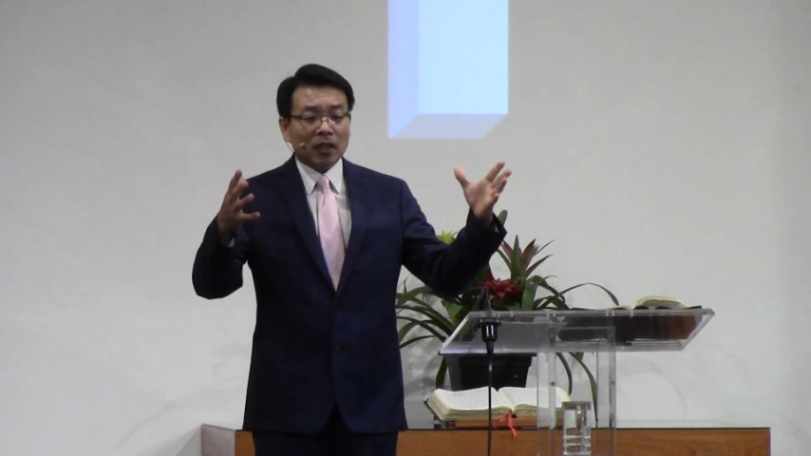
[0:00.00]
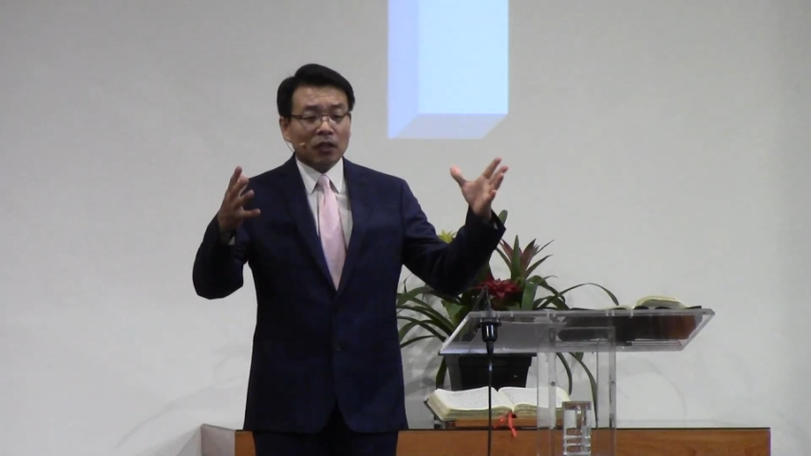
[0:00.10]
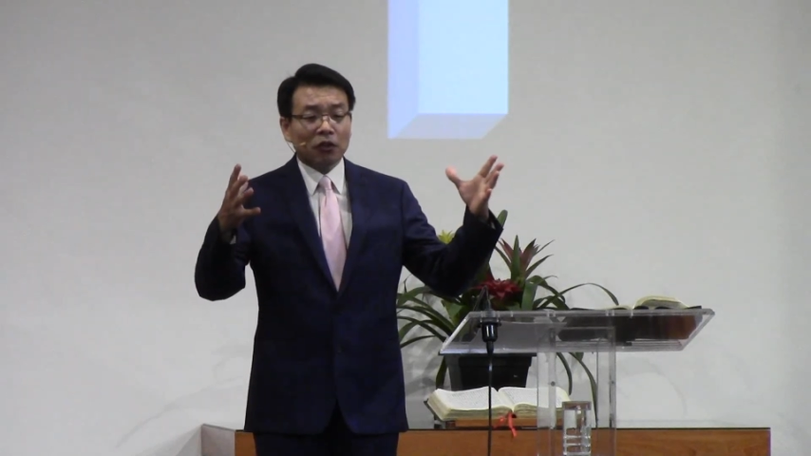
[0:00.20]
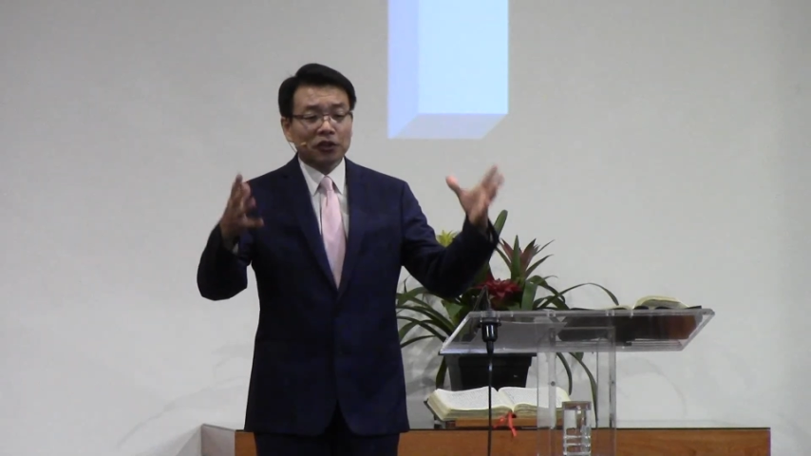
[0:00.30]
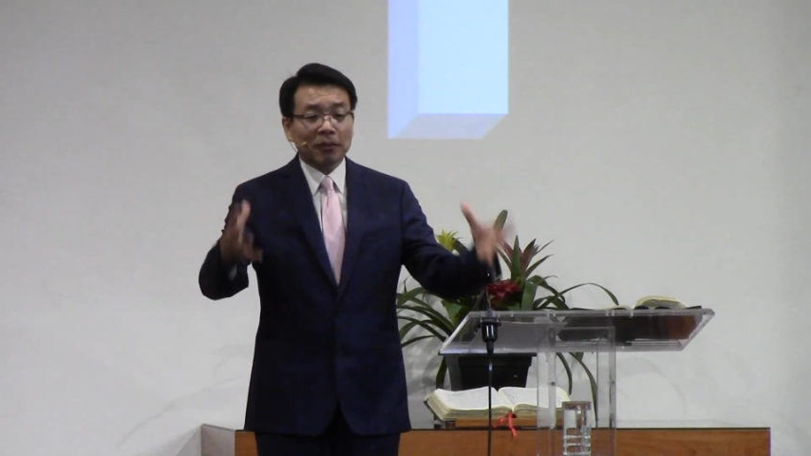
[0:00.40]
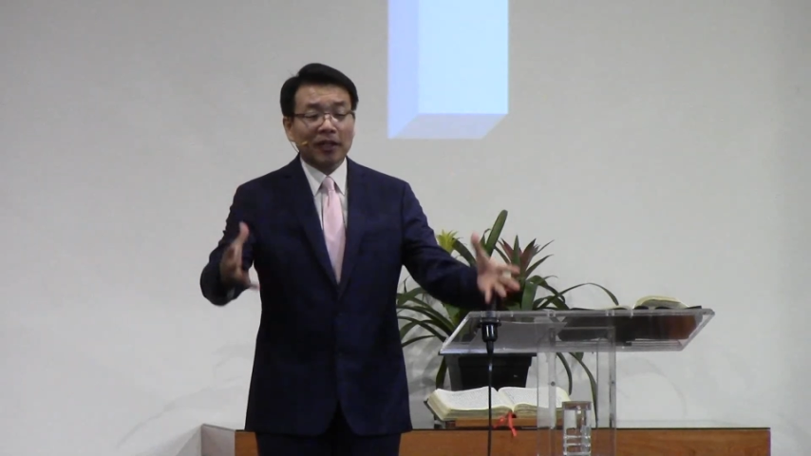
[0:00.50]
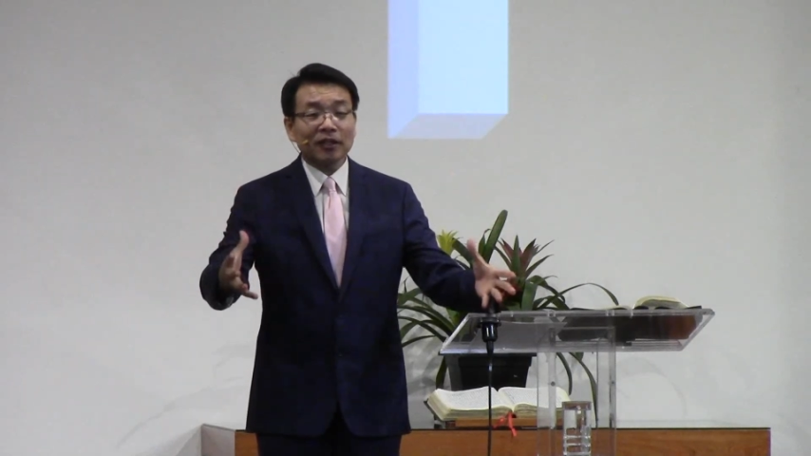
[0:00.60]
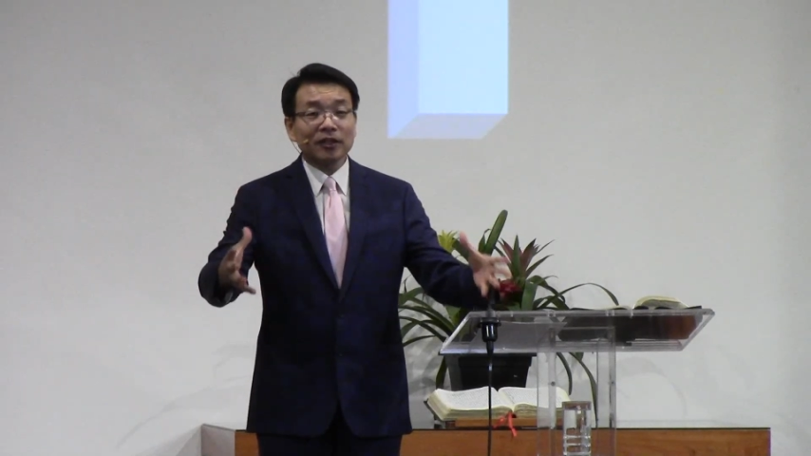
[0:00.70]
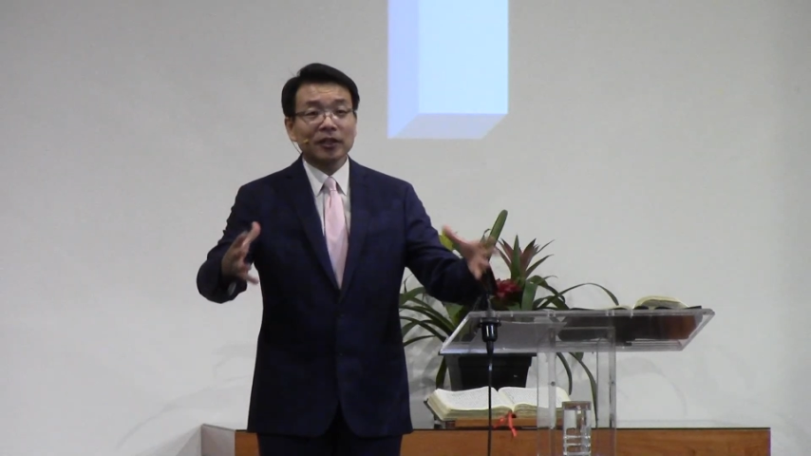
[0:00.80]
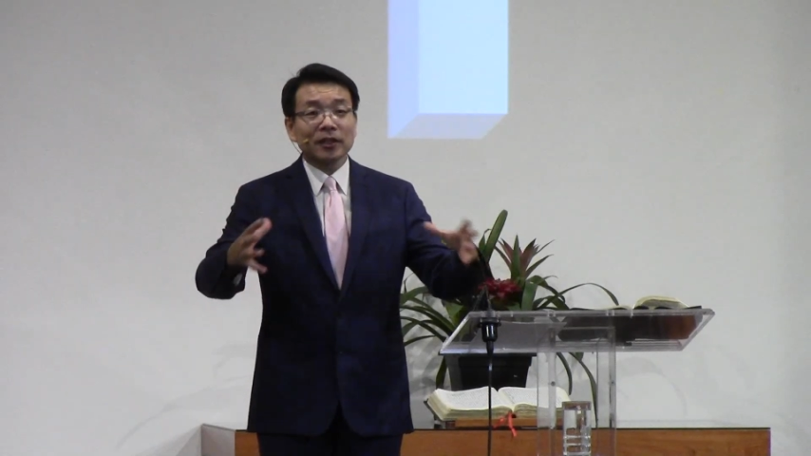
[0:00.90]
여기서
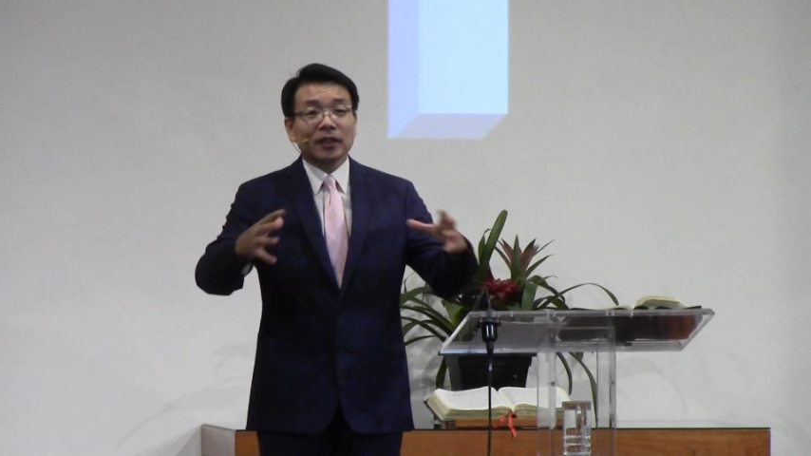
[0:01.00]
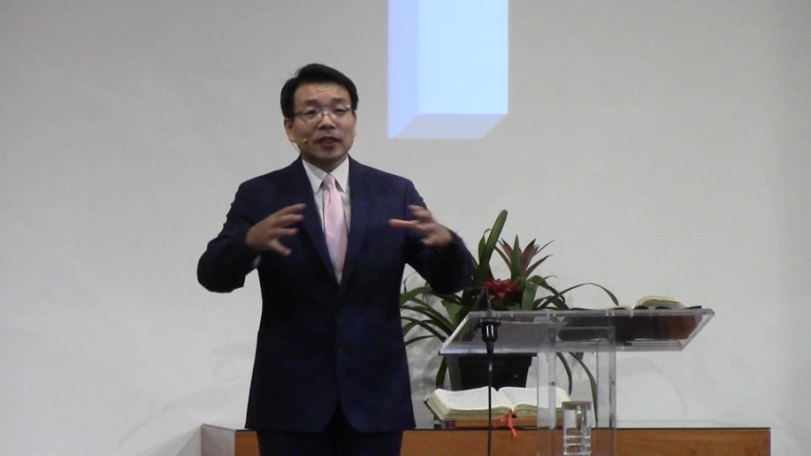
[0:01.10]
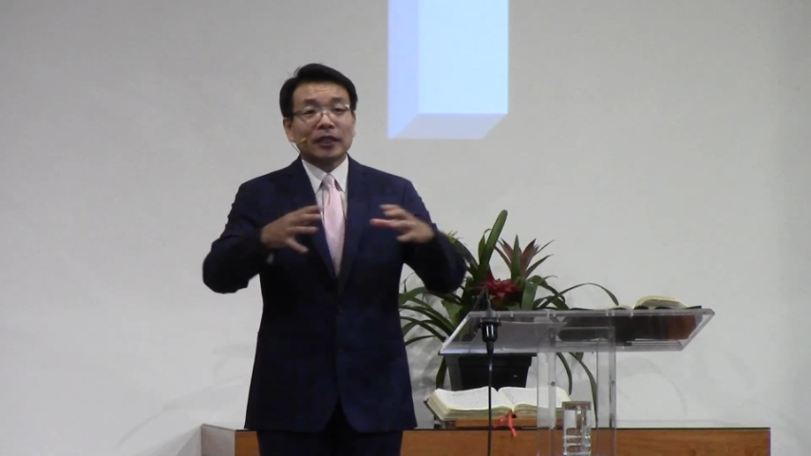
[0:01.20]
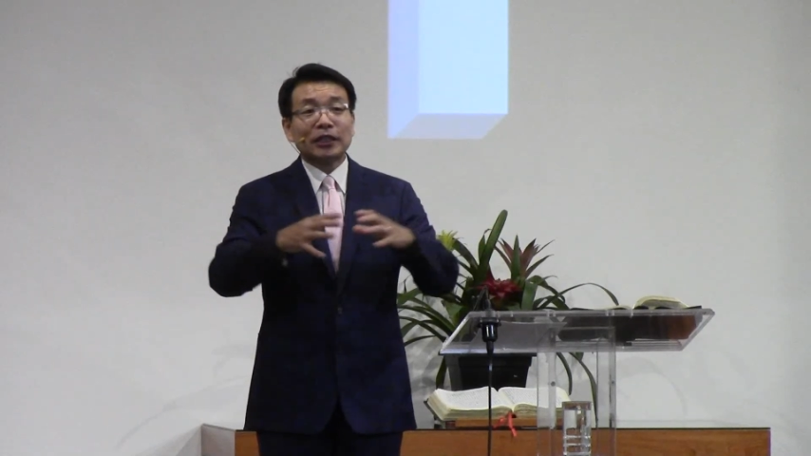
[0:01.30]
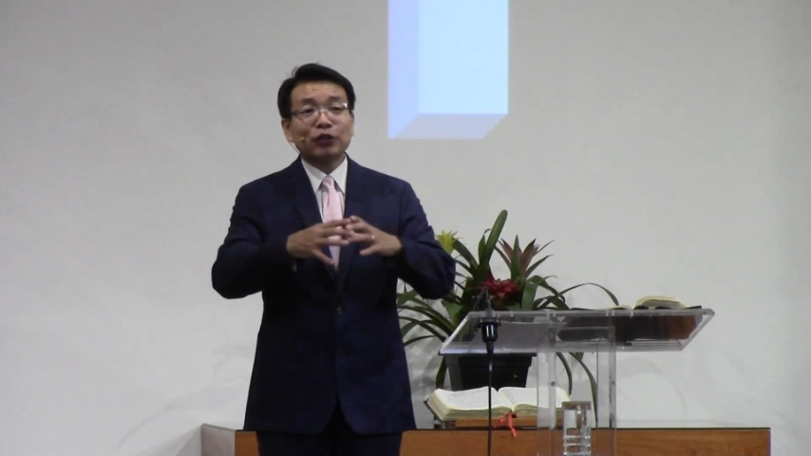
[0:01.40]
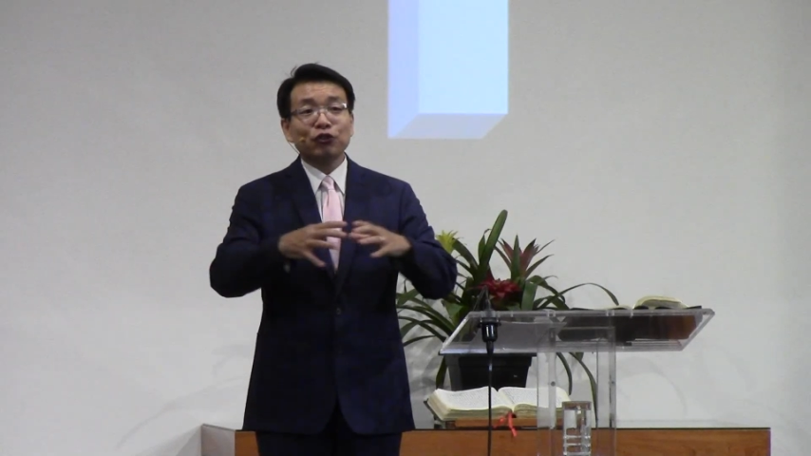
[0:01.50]
말하는 것은 그